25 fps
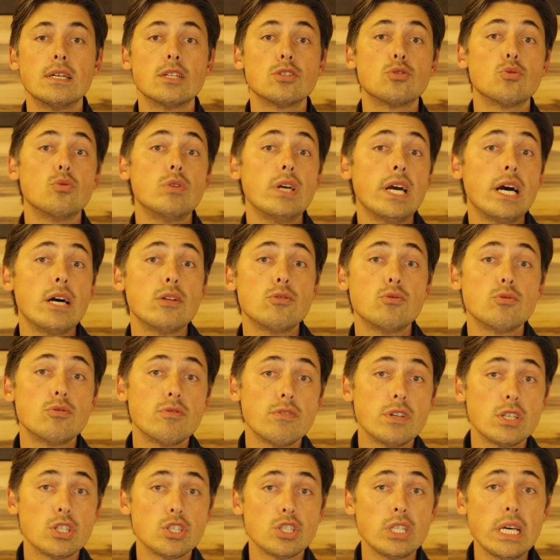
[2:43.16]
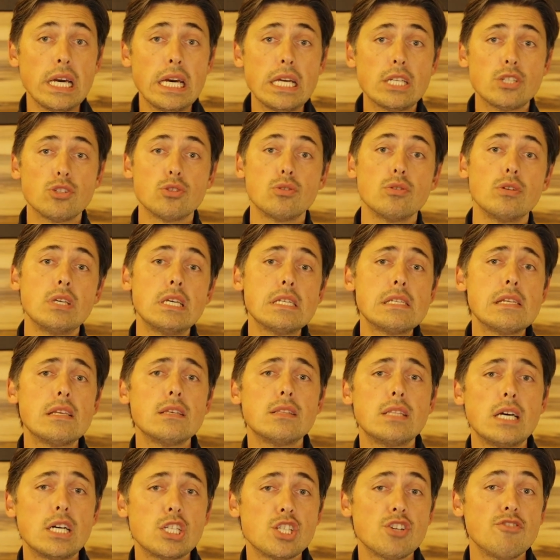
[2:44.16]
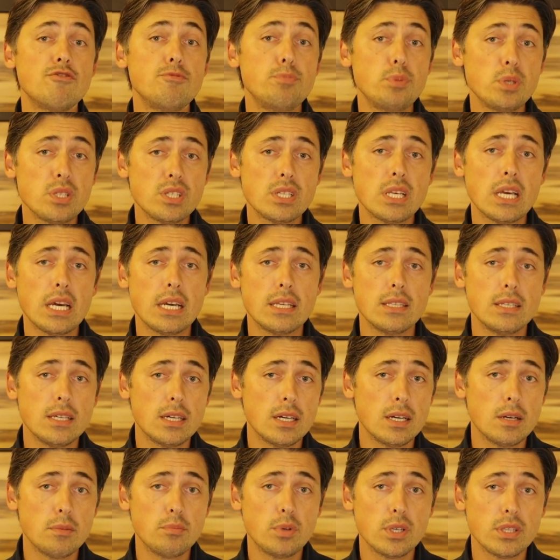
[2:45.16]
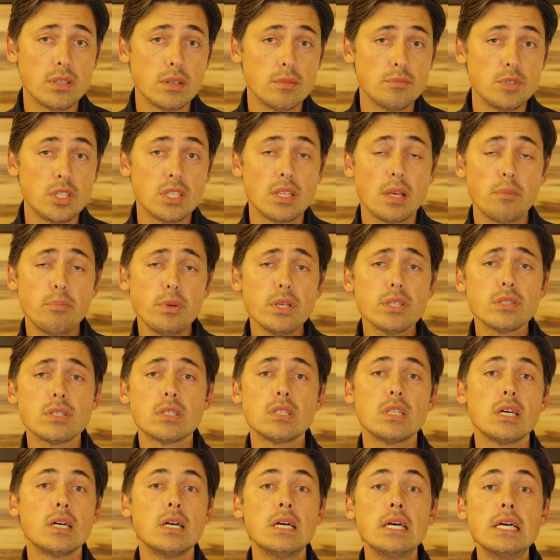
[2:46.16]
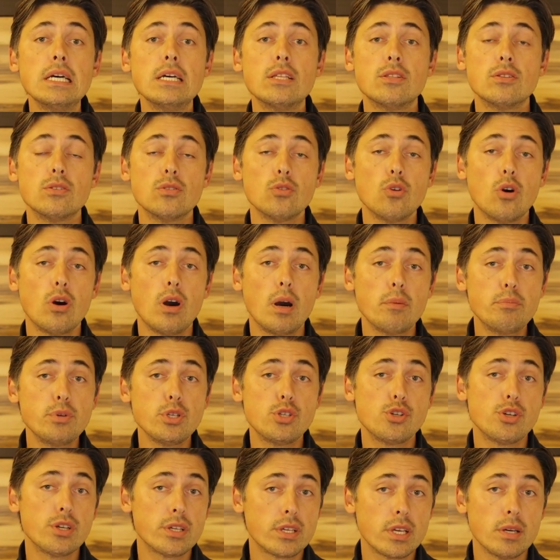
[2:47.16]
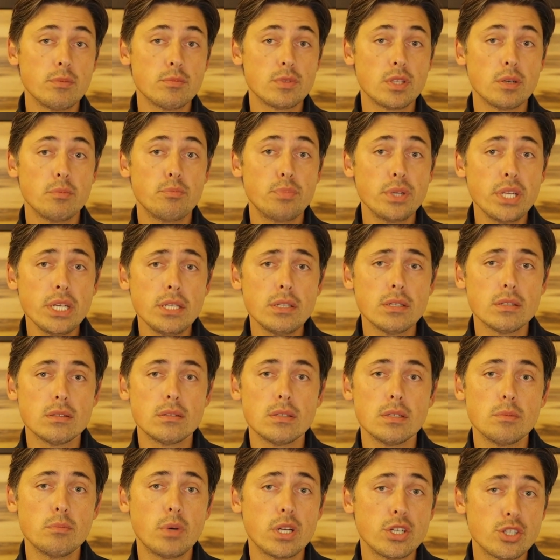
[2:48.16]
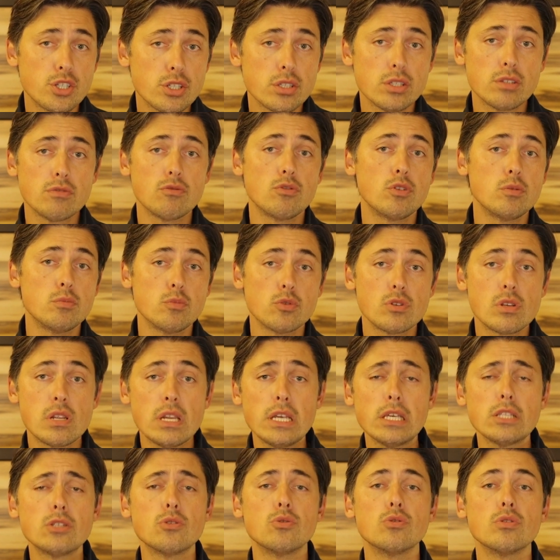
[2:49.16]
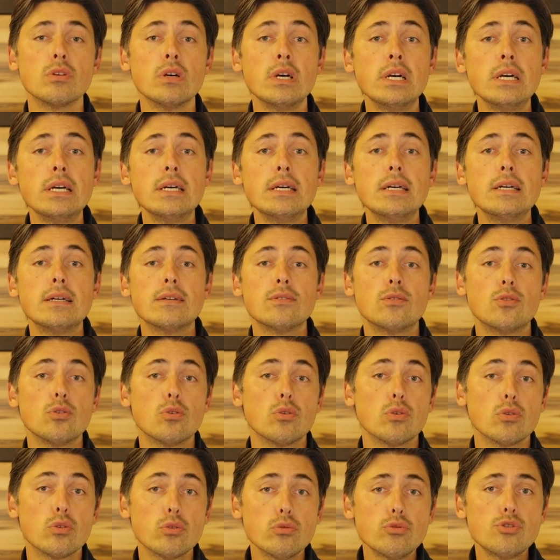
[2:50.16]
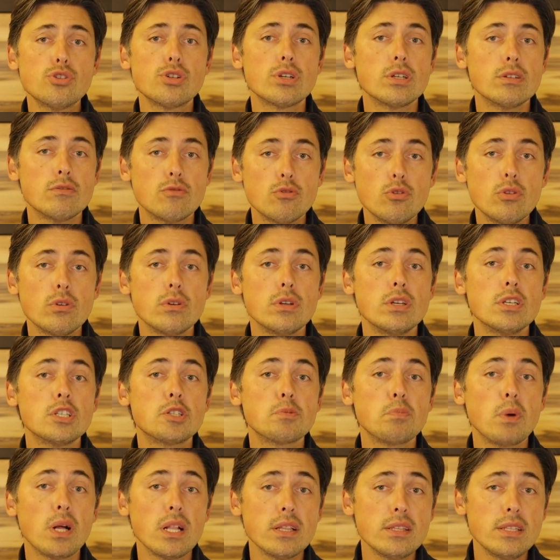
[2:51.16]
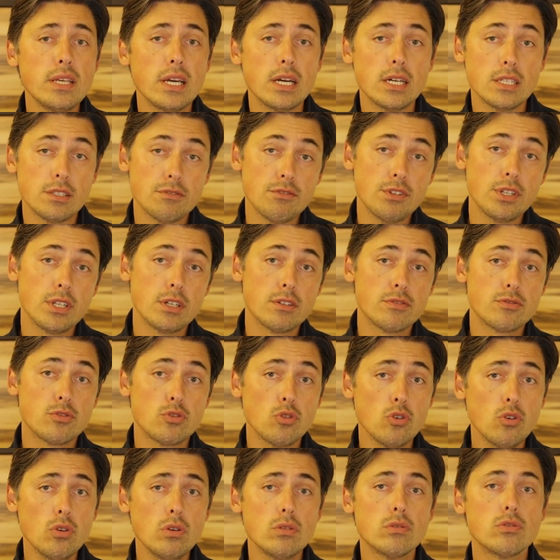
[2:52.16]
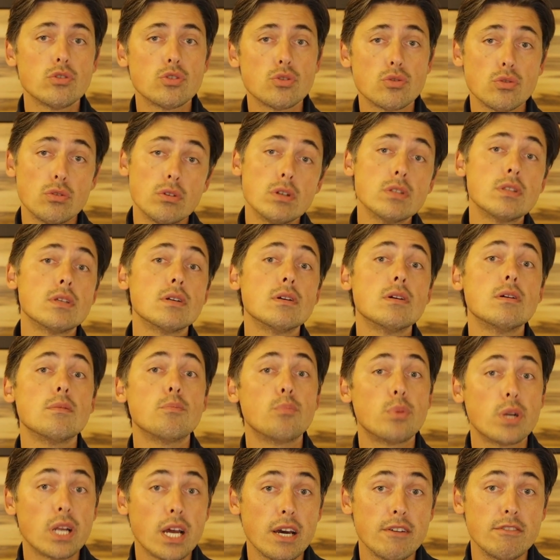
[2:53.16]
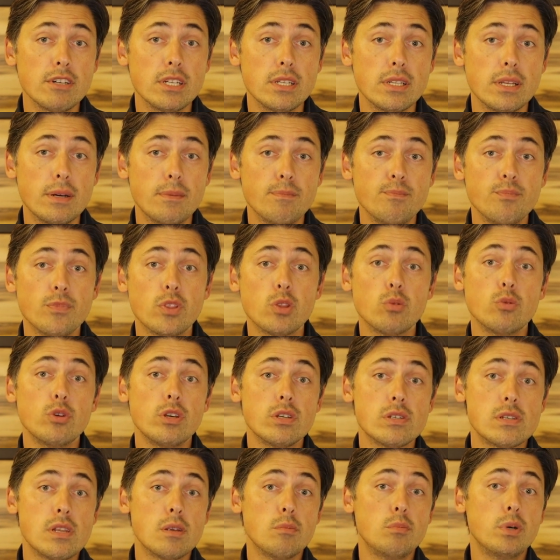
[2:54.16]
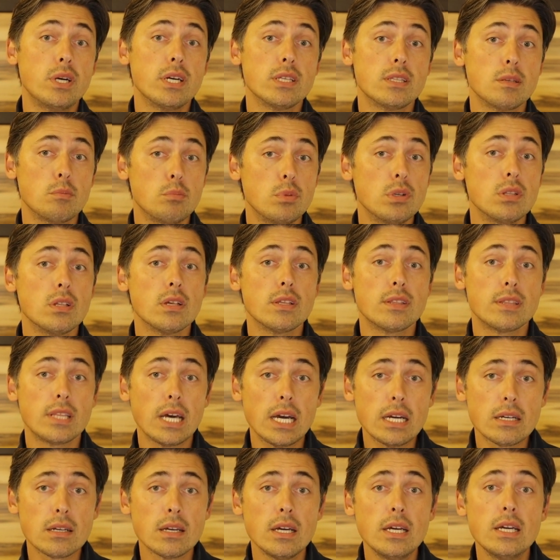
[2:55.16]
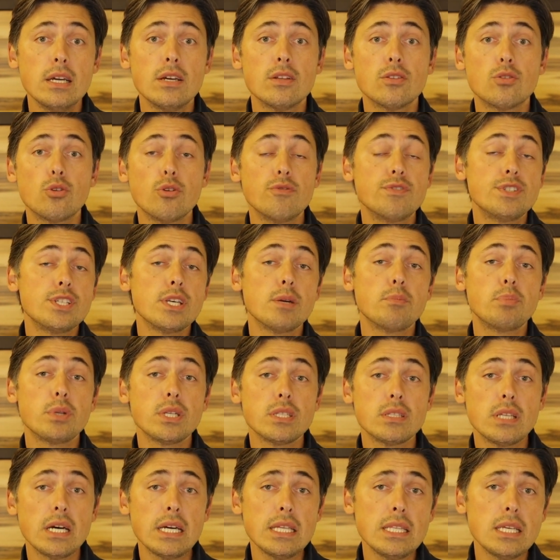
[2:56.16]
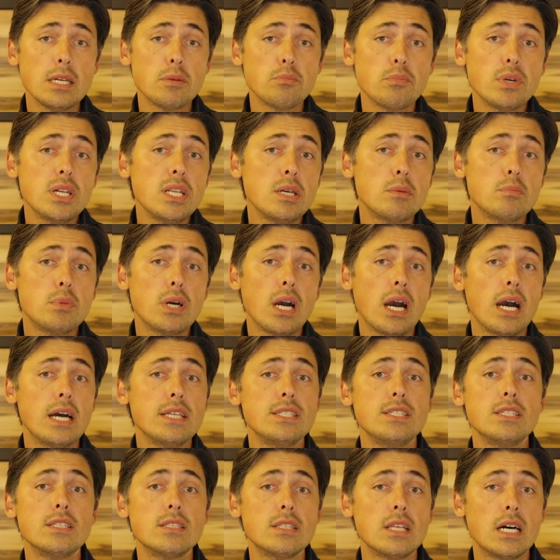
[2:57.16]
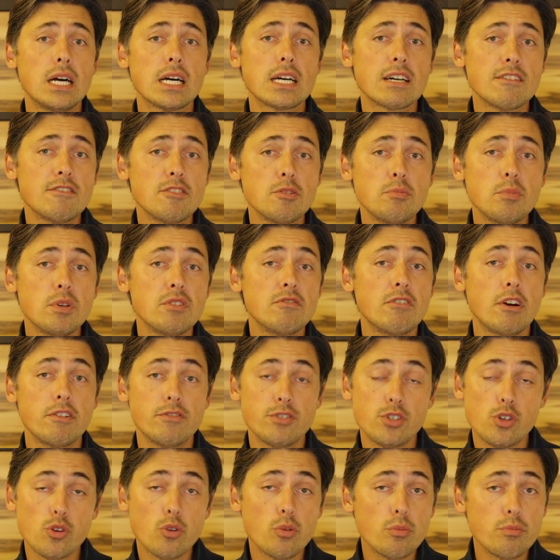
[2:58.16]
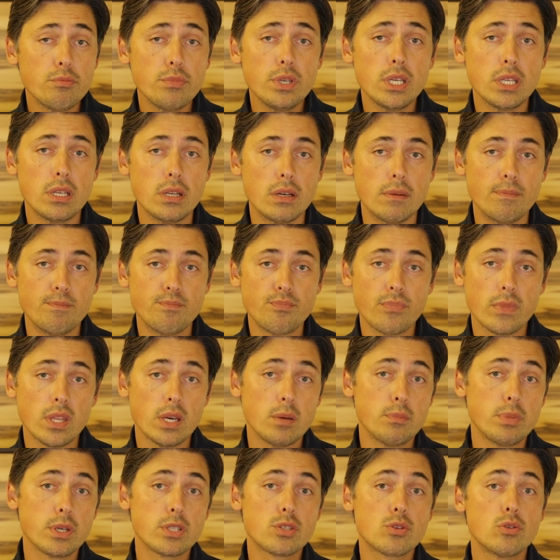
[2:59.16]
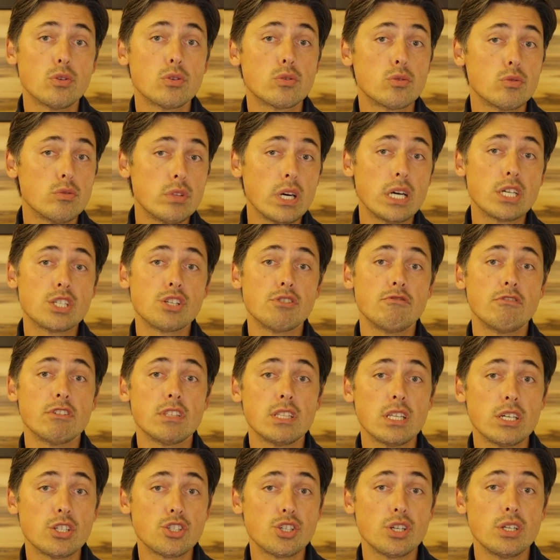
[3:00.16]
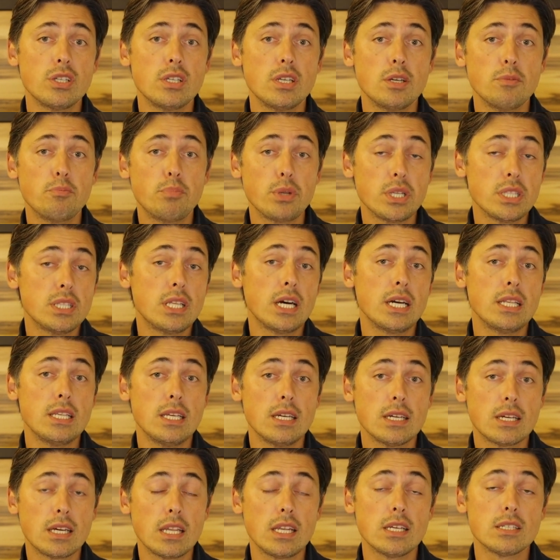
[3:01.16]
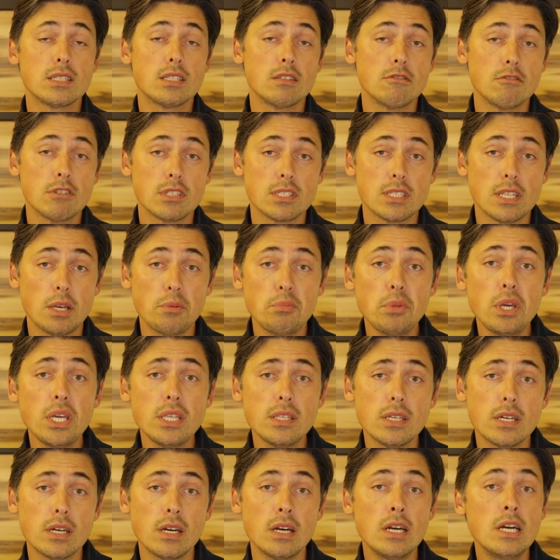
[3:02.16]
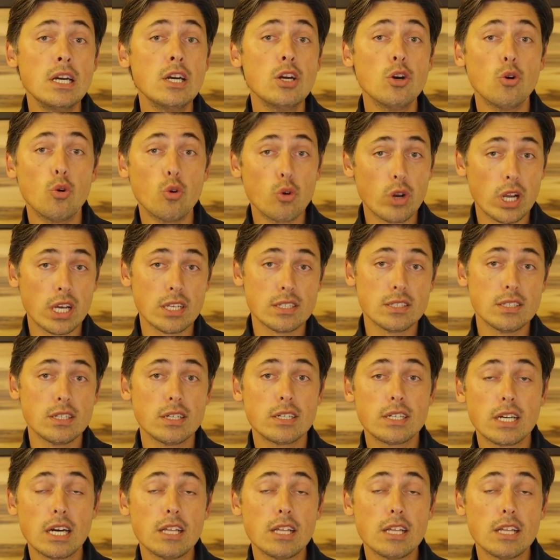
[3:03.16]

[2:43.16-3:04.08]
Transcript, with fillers: Тертулиан утверждает, что если даже в Писании об этом не написано, но обычай кем-то принят и большинство ему следует – то лучше его исполнять, веря в то, что это правильно. Но если бы это было так, то все предания были бы одинаковыми во всем мире. А поскольку даже в отношении предания крестного знамения у разных